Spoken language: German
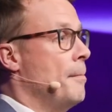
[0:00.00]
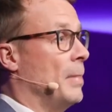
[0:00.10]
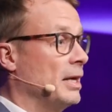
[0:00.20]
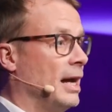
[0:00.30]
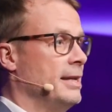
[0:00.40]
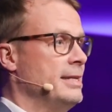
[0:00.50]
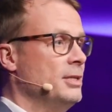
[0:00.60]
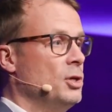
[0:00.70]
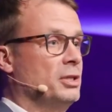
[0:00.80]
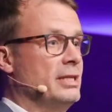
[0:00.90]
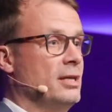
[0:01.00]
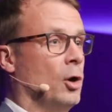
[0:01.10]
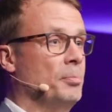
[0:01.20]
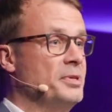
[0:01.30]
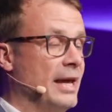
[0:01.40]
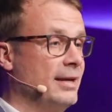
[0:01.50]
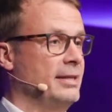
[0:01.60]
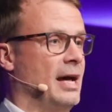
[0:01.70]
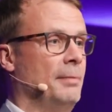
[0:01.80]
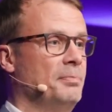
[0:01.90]
Man kann hier noch die
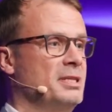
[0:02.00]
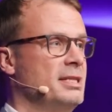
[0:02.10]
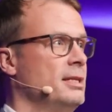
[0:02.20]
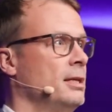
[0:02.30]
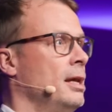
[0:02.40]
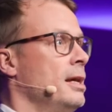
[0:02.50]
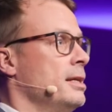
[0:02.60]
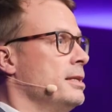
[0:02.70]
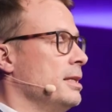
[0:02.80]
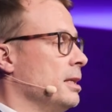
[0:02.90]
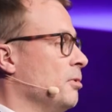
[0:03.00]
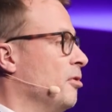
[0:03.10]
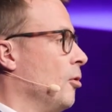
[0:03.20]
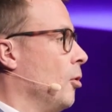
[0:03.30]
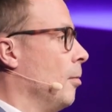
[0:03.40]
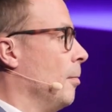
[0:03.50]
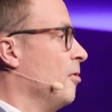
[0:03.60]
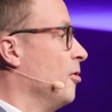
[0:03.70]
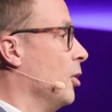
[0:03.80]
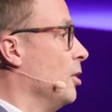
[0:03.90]
Objekte abziehen, die in Form
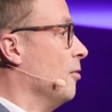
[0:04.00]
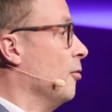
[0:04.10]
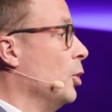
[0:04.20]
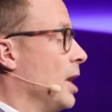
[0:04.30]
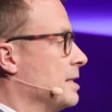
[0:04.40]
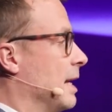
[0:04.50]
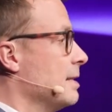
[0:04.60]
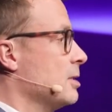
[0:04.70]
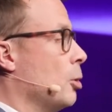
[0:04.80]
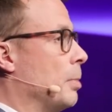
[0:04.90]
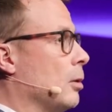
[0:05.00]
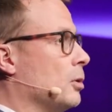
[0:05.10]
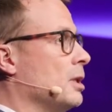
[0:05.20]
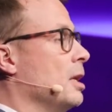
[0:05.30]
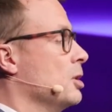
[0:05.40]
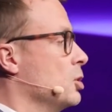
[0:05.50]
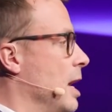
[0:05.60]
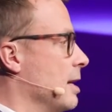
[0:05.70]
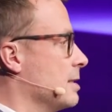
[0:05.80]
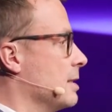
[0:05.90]
von Wohnersatzneubauten
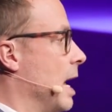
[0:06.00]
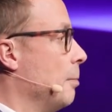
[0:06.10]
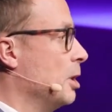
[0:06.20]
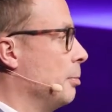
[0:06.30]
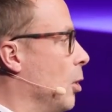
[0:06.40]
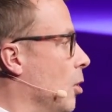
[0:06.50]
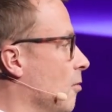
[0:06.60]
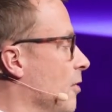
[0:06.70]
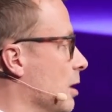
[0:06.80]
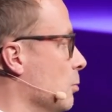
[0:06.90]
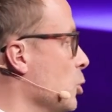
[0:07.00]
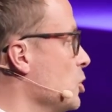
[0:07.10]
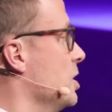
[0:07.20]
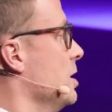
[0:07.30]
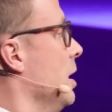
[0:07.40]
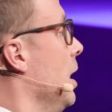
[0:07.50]
zuerst abgebrochen werden mussten,